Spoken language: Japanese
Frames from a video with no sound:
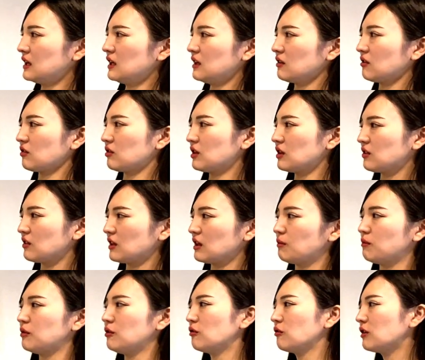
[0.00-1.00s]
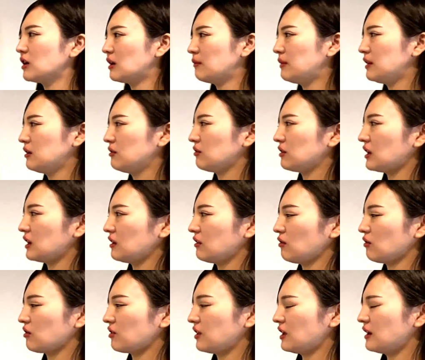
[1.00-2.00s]
そして次プログラミング系
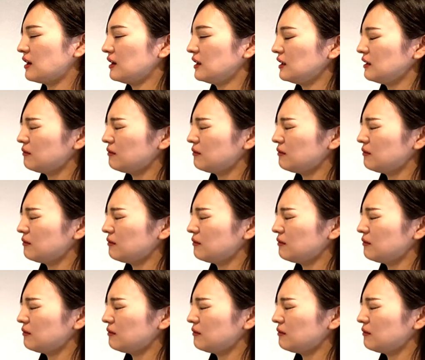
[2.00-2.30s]
として、